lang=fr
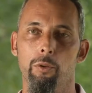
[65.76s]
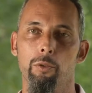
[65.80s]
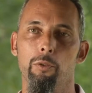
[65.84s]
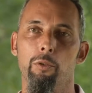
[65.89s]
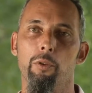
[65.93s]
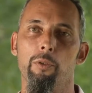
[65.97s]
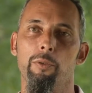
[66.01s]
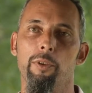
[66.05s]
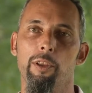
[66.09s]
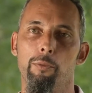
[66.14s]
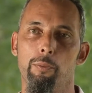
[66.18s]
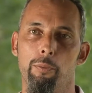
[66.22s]
une
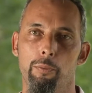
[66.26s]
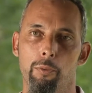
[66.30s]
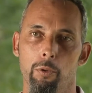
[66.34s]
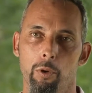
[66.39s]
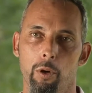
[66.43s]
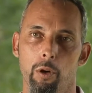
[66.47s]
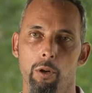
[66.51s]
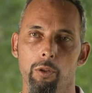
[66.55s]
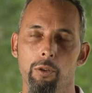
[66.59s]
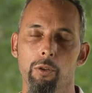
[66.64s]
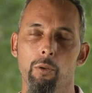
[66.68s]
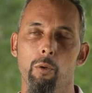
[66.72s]
surface plus
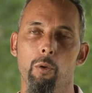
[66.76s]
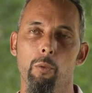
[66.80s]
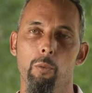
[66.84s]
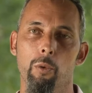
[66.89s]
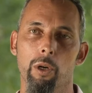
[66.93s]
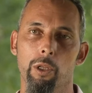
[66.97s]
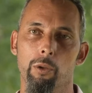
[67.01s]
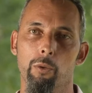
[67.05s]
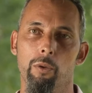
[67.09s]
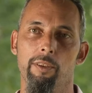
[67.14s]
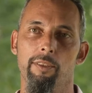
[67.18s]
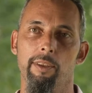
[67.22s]
grande, au
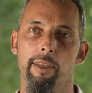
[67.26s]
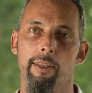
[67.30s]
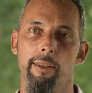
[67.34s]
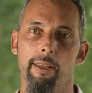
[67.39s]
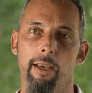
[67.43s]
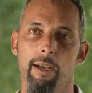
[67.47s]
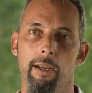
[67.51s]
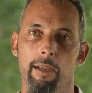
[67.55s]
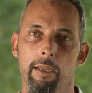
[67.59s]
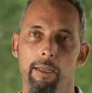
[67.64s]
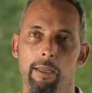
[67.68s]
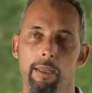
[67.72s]
moins 3
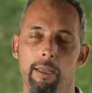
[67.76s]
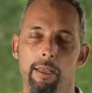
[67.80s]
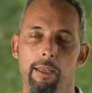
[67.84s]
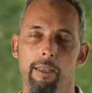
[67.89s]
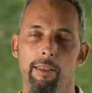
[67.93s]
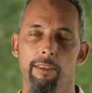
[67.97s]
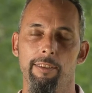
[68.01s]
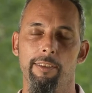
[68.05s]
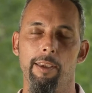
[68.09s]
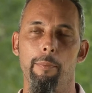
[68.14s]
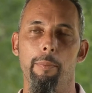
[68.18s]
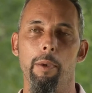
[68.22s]
hectares,
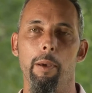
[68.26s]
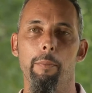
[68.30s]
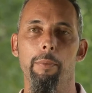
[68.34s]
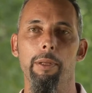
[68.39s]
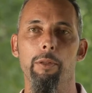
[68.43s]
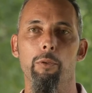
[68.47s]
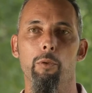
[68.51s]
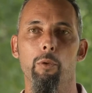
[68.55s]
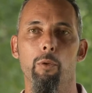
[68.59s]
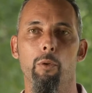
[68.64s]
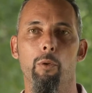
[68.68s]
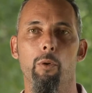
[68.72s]
ce qui va
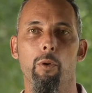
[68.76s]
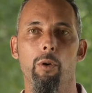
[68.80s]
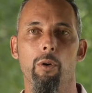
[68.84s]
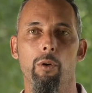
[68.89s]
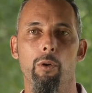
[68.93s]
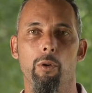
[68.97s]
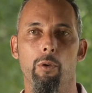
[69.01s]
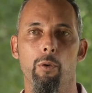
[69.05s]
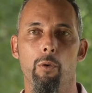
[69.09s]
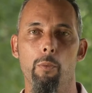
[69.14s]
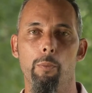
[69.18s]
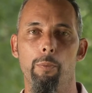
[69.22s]
permettre de
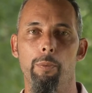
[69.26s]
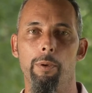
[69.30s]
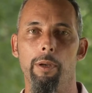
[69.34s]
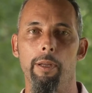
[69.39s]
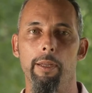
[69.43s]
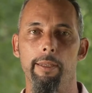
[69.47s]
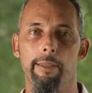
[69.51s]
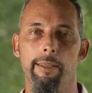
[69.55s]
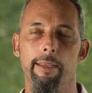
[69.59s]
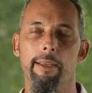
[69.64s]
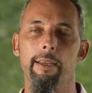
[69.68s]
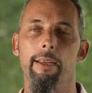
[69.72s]

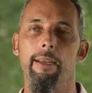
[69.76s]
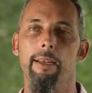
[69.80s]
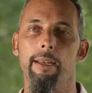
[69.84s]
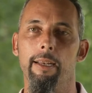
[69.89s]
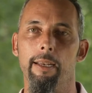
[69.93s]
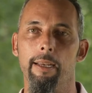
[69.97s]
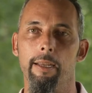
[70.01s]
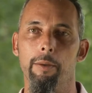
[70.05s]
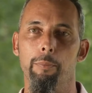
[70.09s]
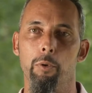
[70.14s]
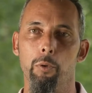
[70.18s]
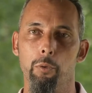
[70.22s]
compléter
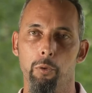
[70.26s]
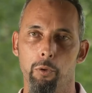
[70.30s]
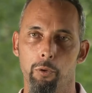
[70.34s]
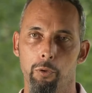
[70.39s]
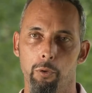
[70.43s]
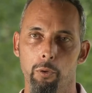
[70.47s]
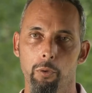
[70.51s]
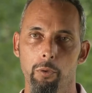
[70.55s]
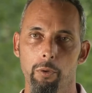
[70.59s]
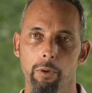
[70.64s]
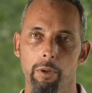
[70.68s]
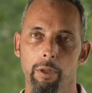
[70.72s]
les
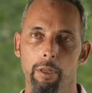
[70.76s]
productions